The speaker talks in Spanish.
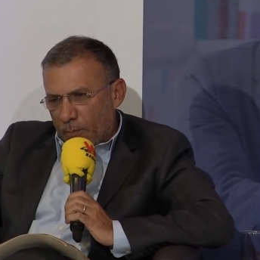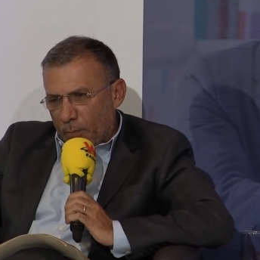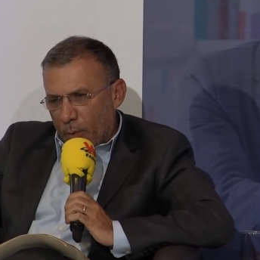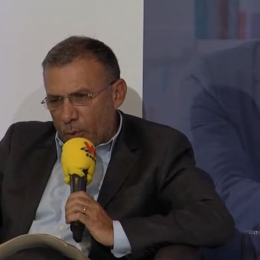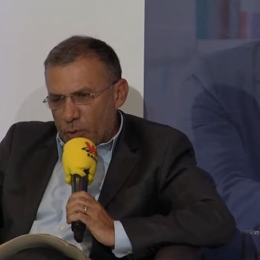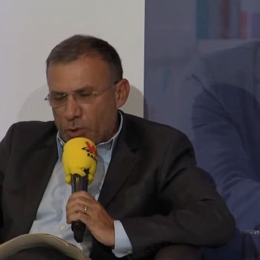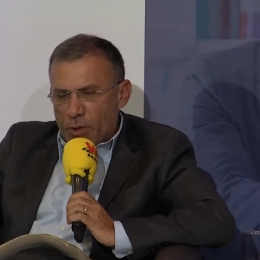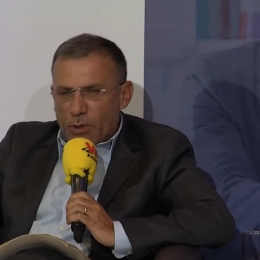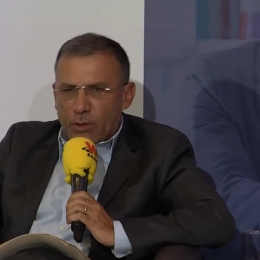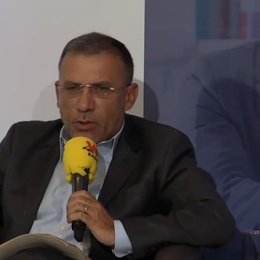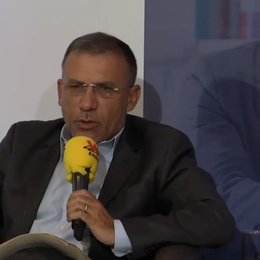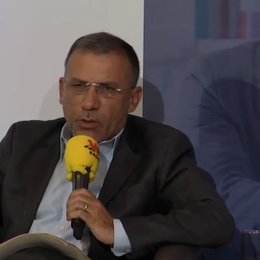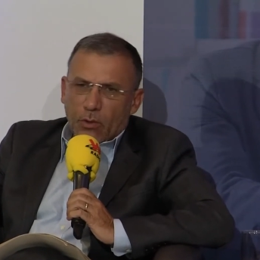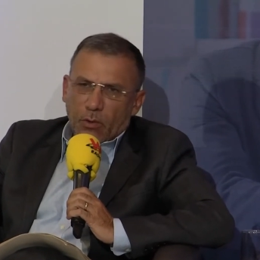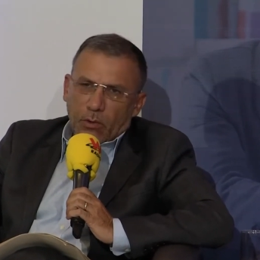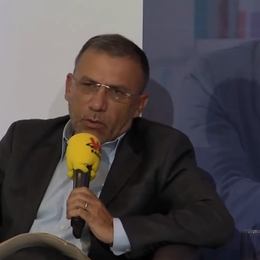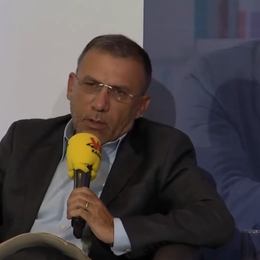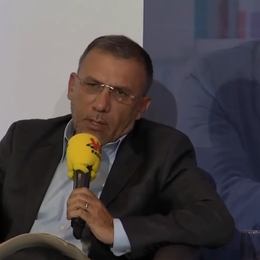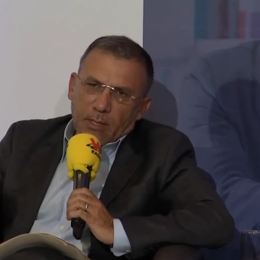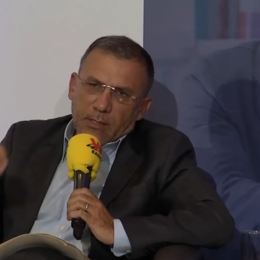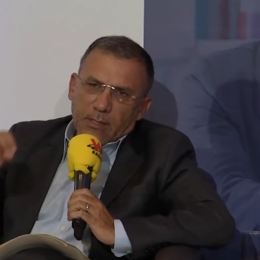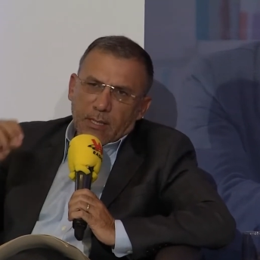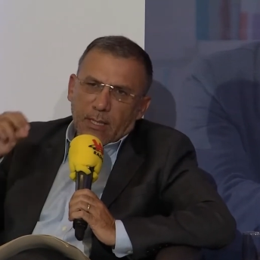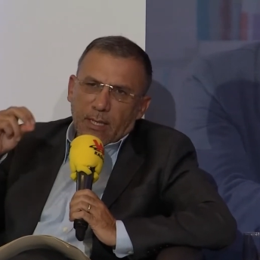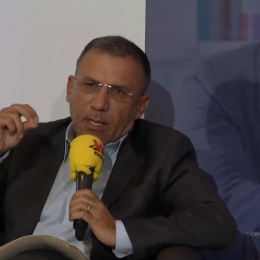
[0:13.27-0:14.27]

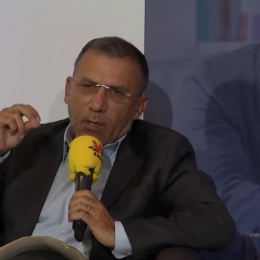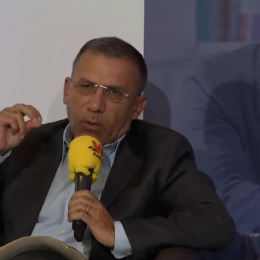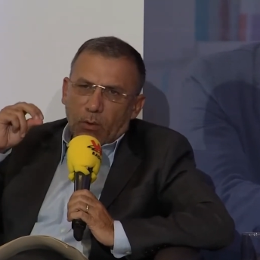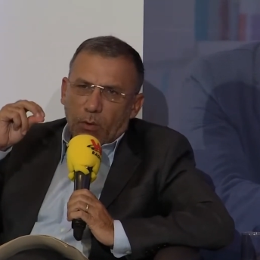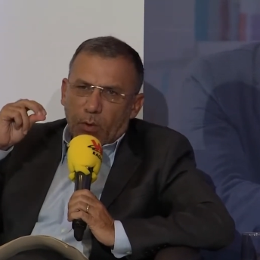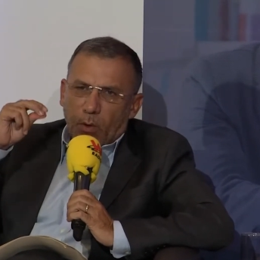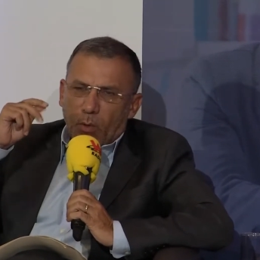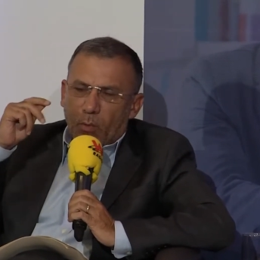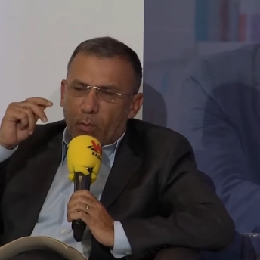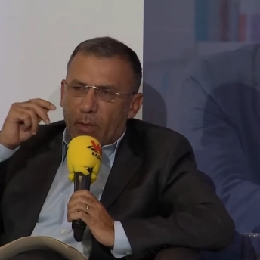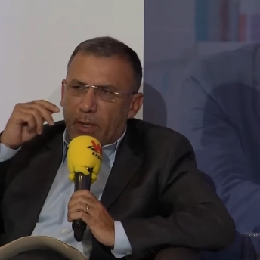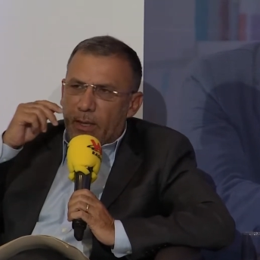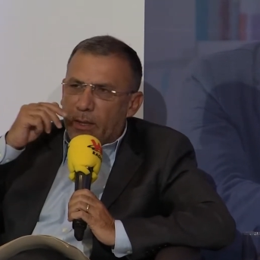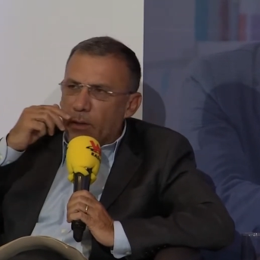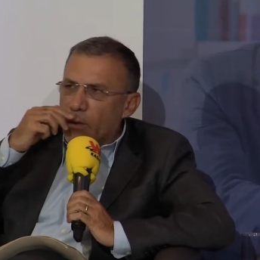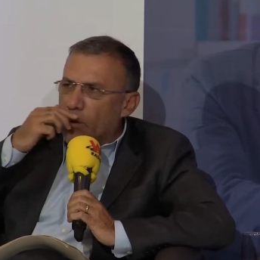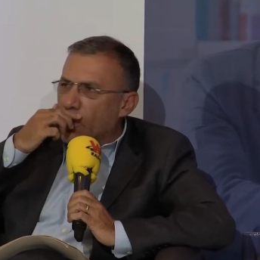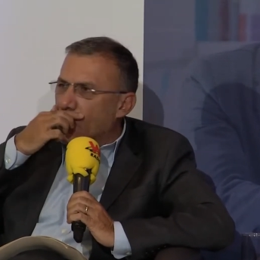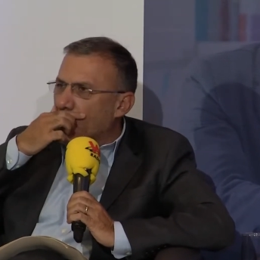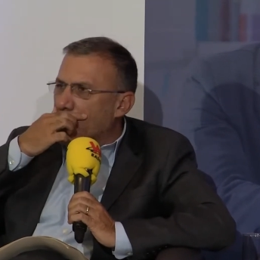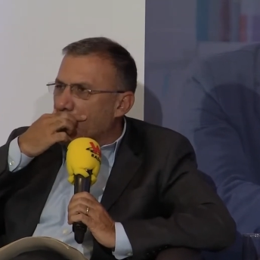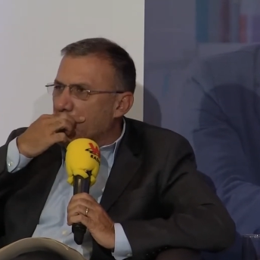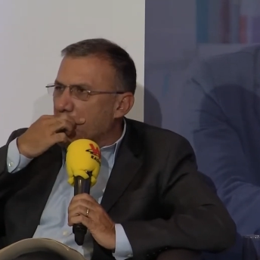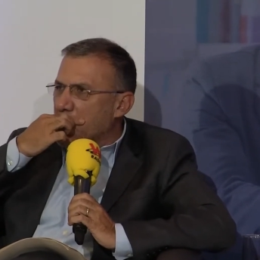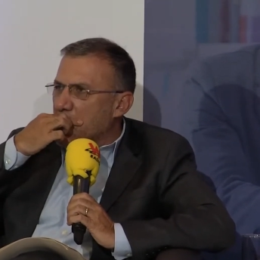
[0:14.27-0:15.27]
posición del senador
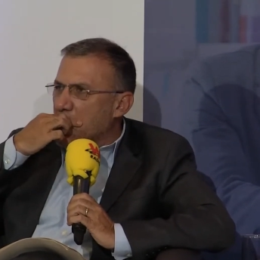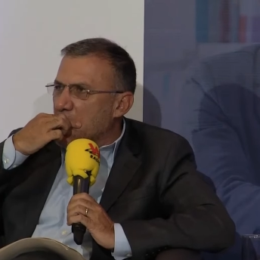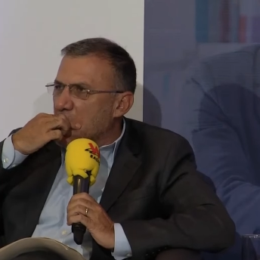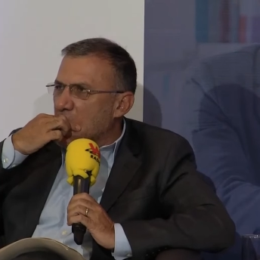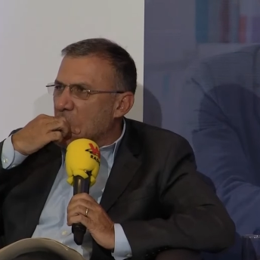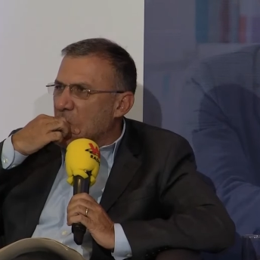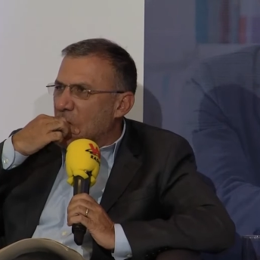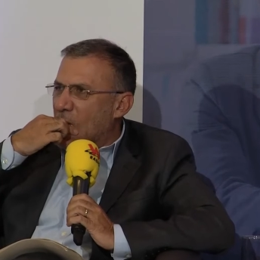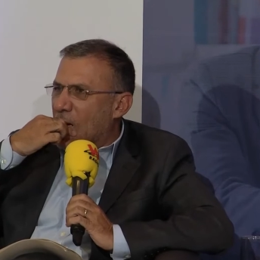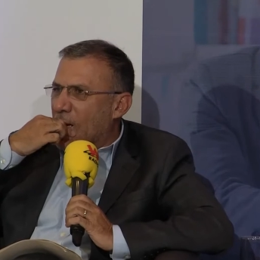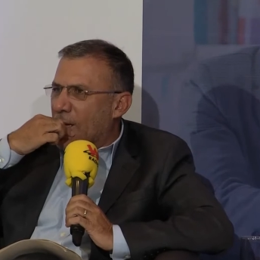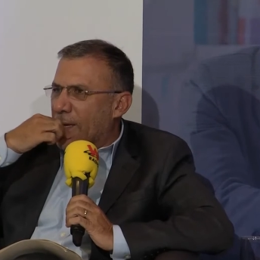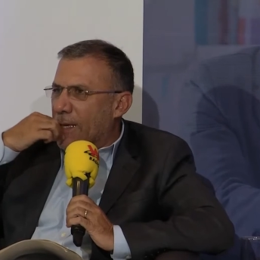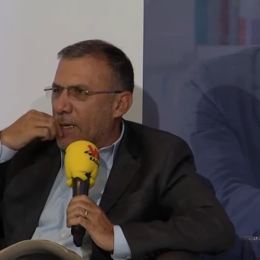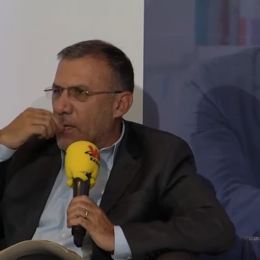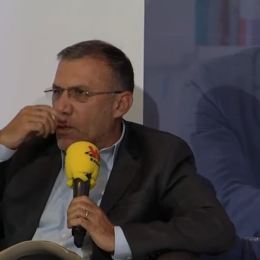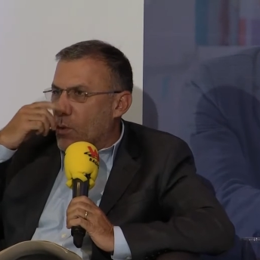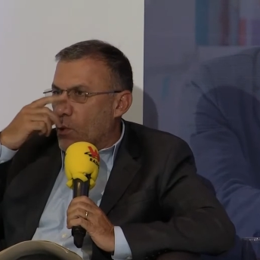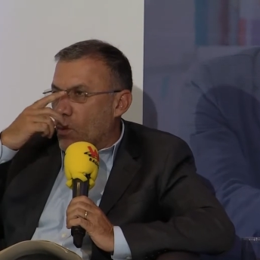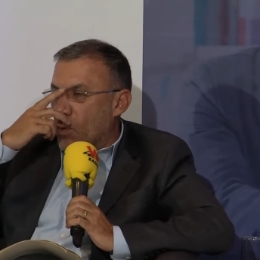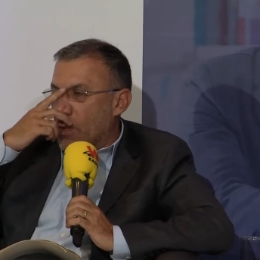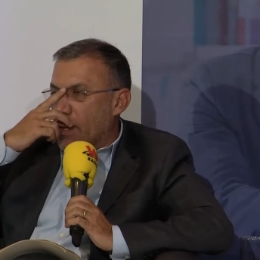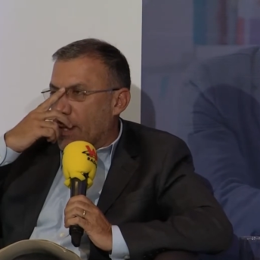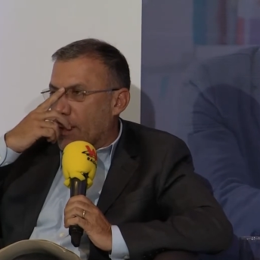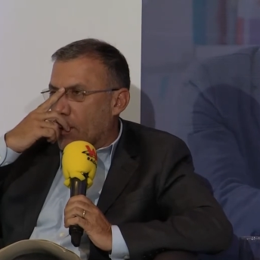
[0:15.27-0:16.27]
Robledo y la que
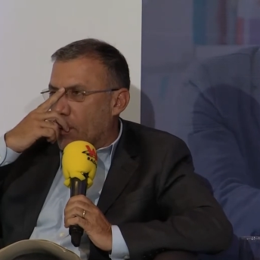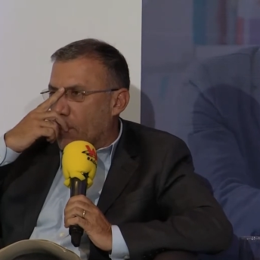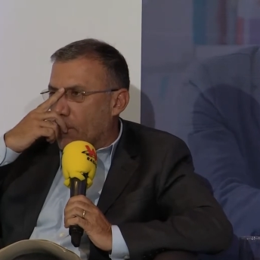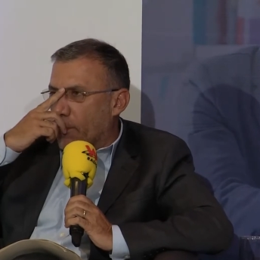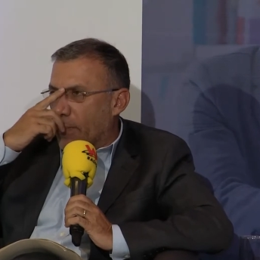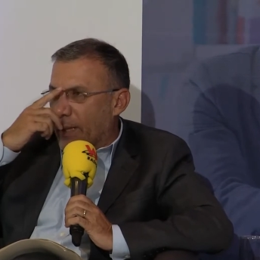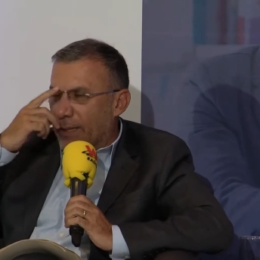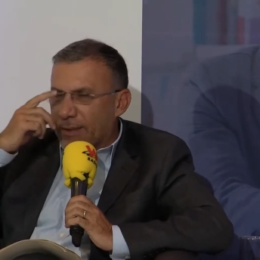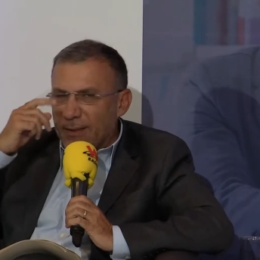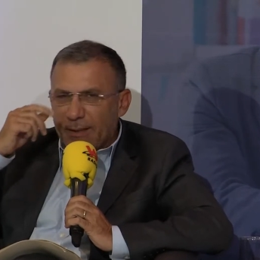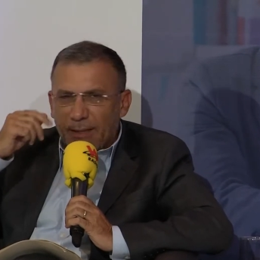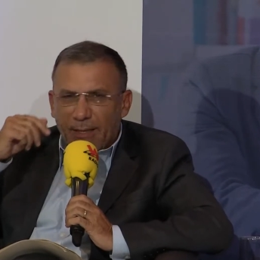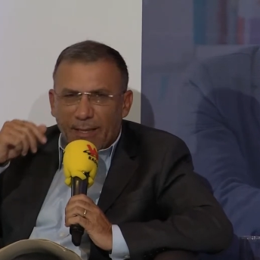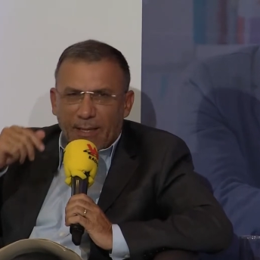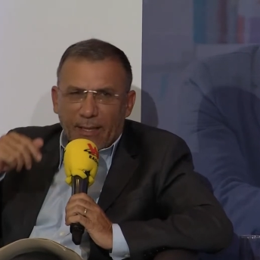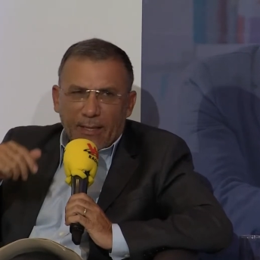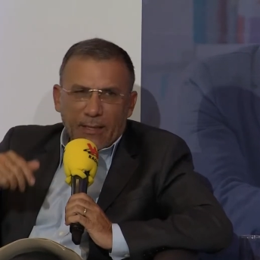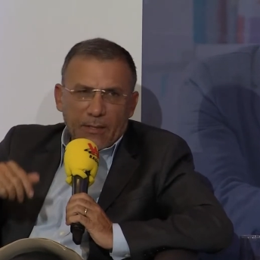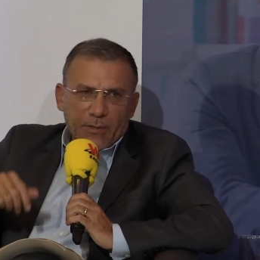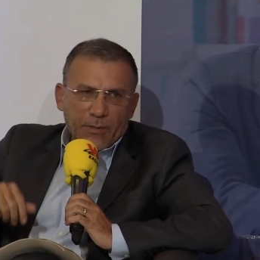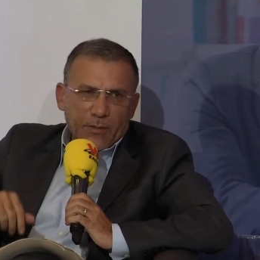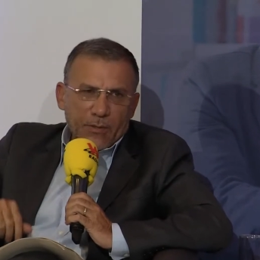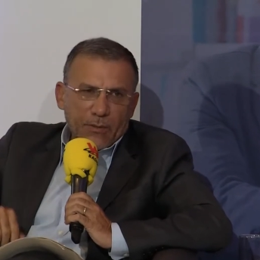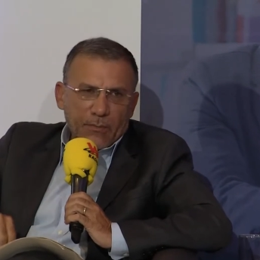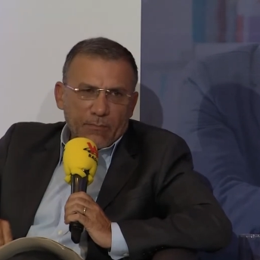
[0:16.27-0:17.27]
yo voy a
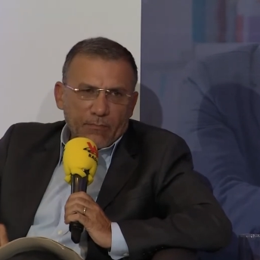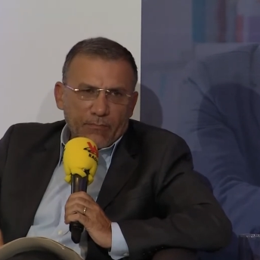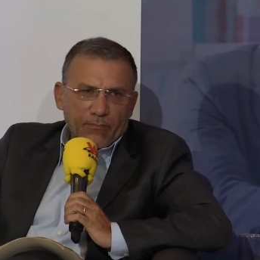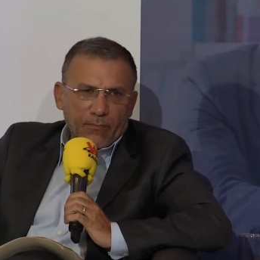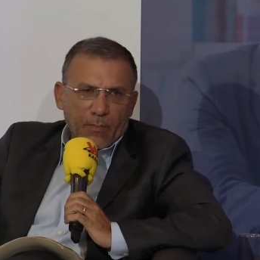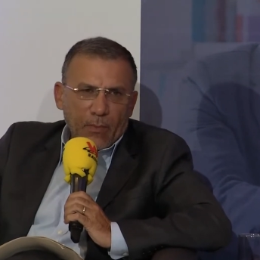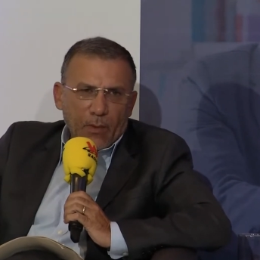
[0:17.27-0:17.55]
compartirles.